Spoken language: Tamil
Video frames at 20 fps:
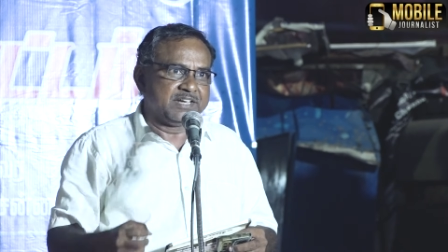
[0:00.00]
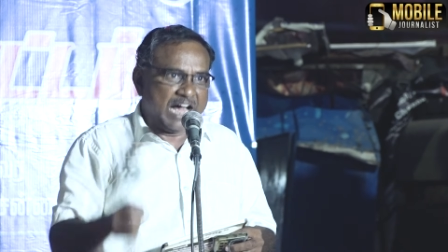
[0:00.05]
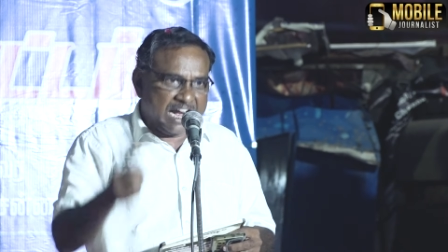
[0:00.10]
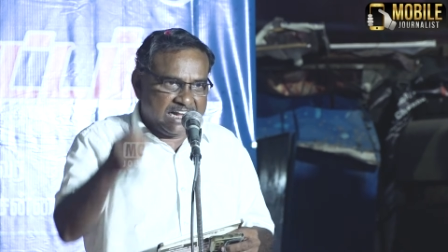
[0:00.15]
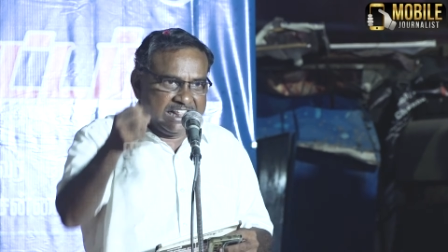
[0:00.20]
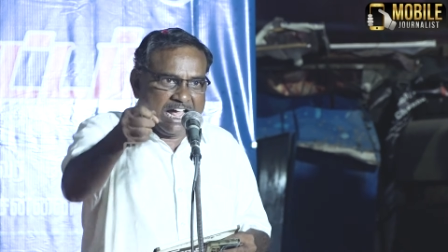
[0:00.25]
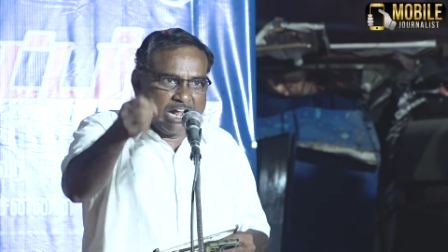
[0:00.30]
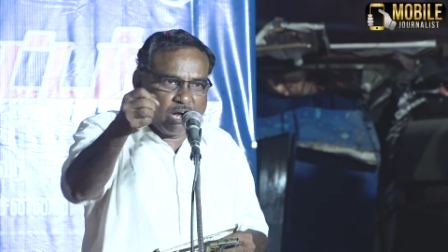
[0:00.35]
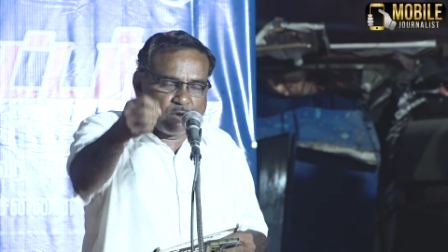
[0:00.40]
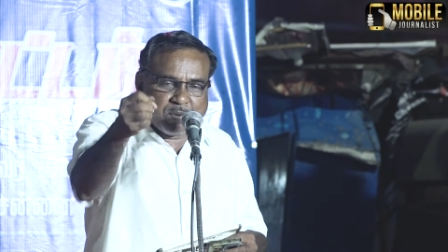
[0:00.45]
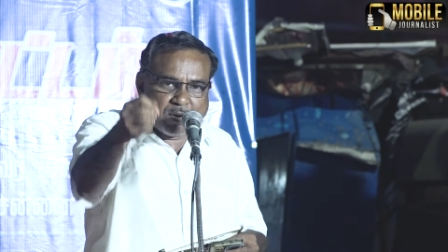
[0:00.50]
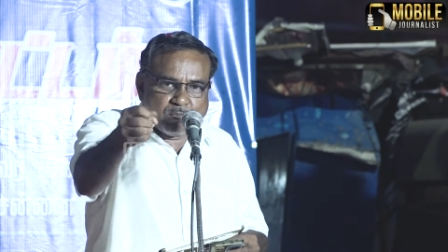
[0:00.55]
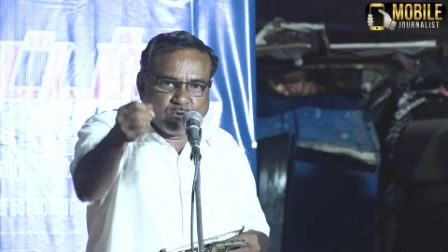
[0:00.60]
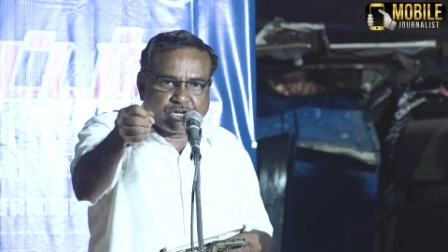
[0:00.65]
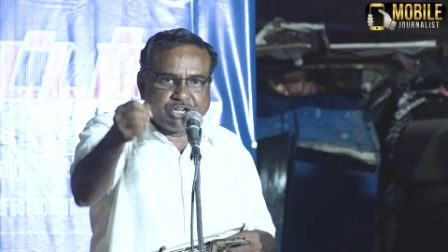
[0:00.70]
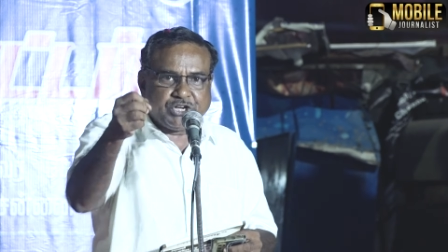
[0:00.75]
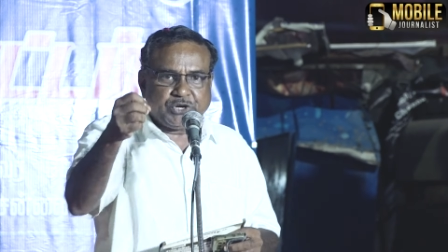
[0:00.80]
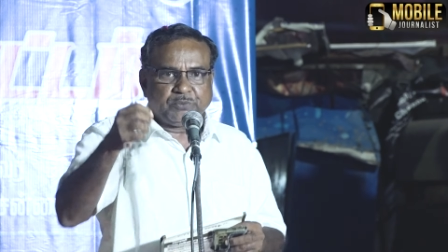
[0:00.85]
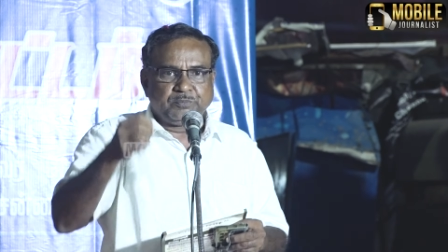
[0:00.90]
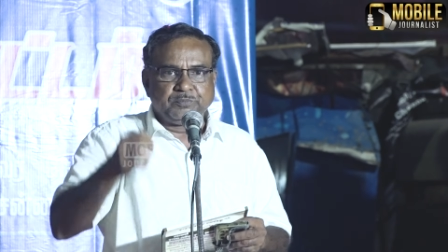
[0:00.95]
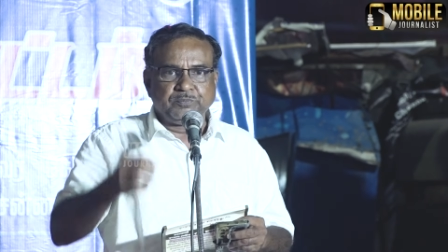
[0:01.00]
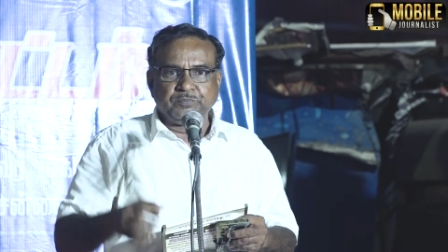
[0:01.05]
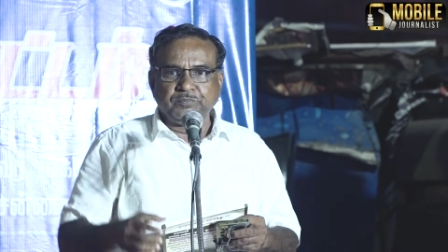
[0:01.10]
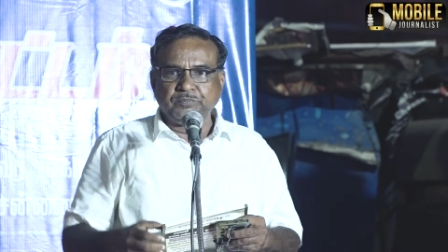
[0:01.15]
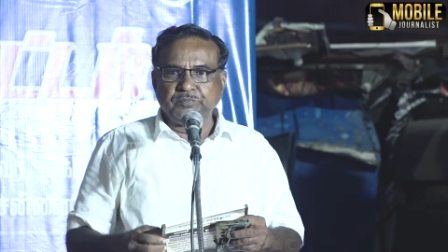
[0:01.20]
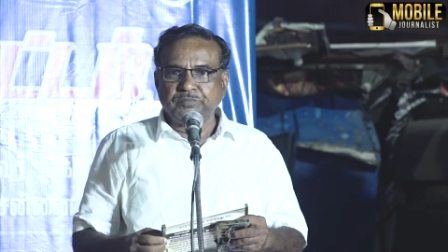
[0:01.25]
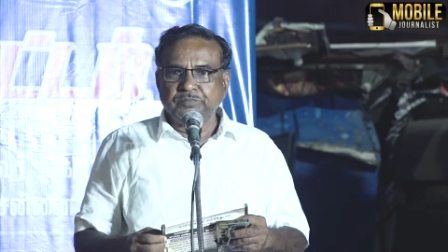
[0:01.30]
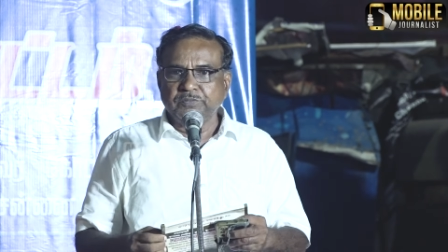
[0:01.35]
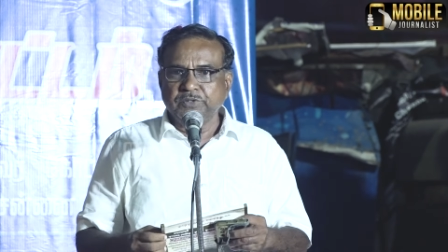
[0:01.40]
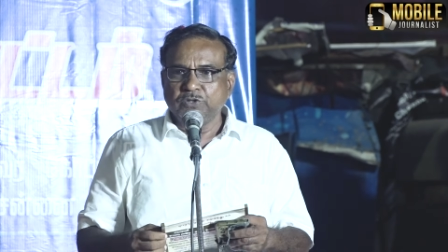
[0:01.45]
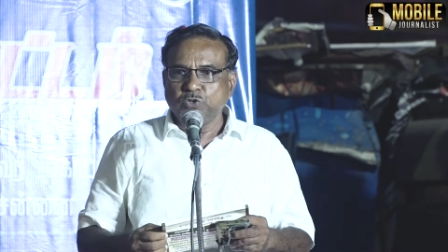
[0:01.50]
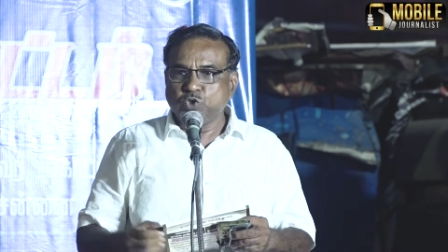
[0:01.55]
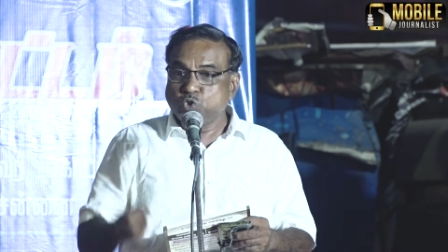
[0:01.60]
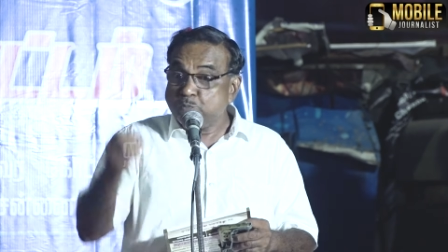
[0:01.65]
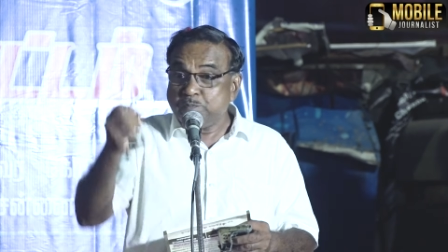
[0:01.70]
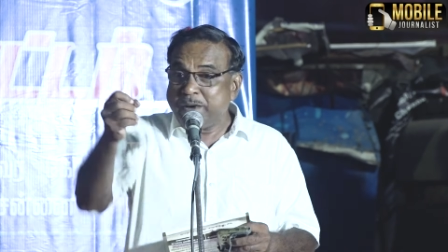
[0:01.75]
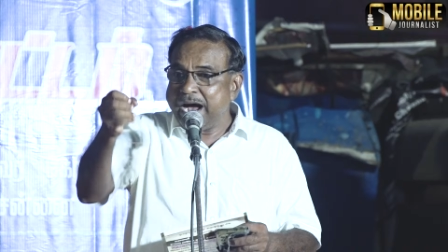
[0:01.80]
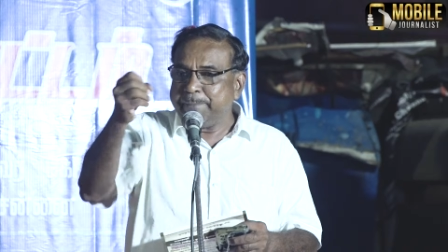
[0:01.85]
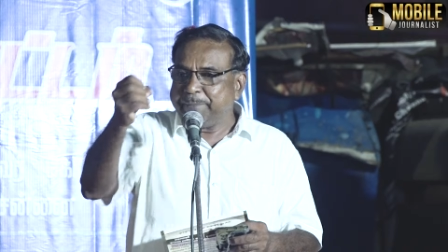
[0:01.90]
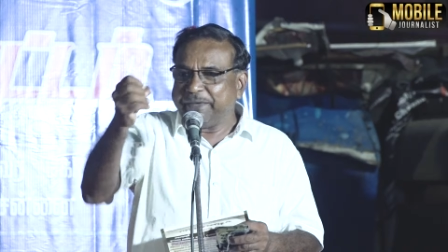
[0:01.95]
அதுதான் ரொம்ப முக்கியம்
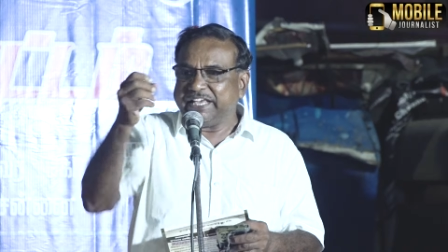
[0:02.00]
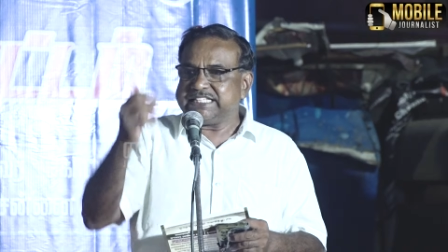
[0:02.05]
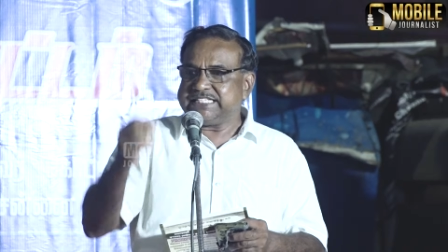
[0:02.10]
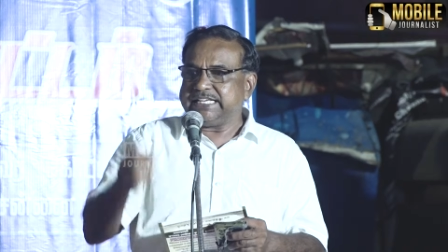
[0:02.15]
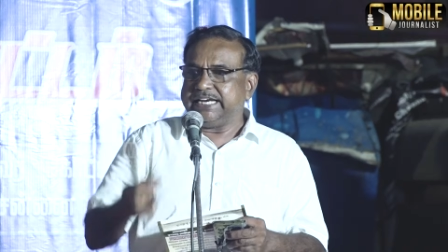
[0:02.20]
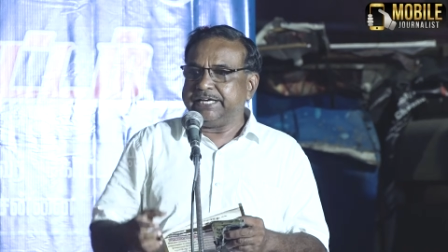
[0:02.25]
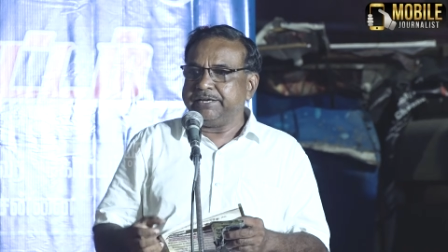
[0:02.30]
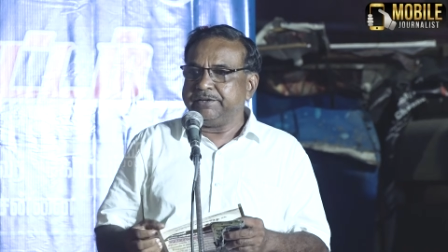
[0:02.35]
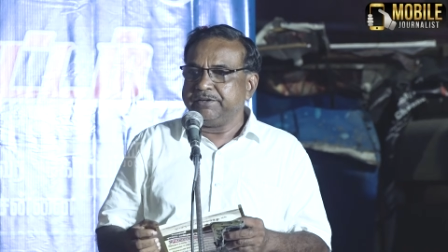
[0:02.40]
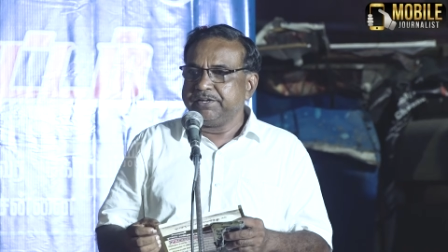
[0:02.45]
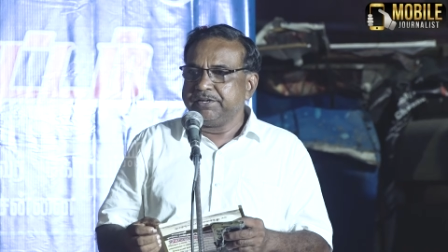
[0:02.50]
சும்மா பேசல